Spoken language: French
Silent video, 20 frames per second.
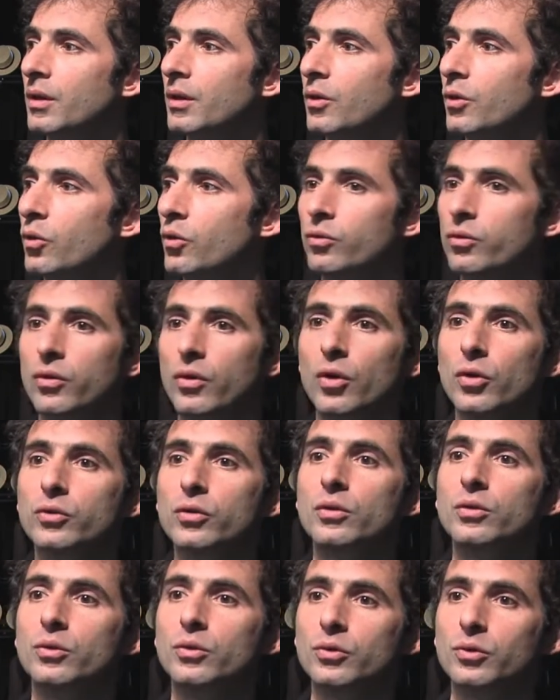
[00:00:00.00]
le
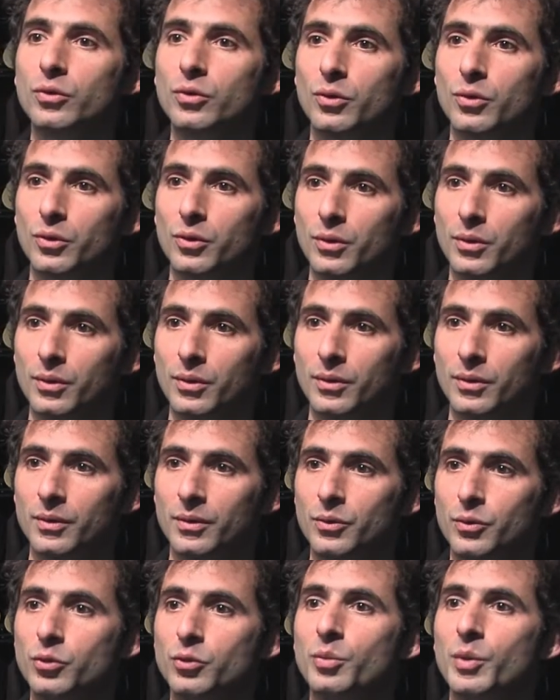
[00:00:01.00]
ventre de ce
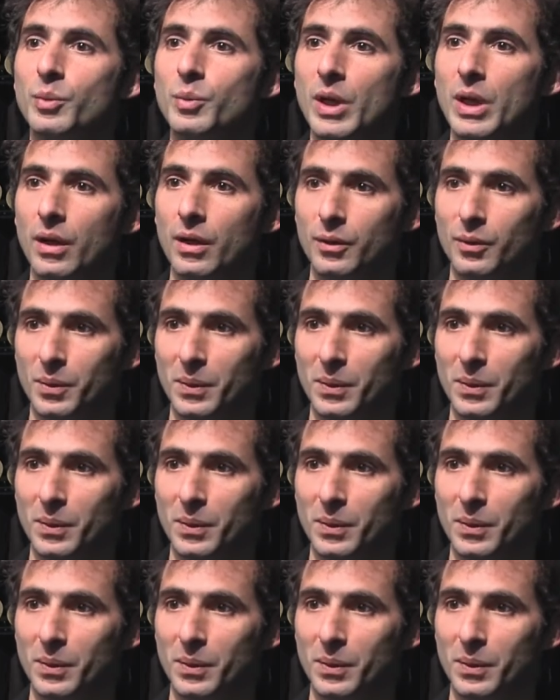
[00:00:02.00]
bébé-là.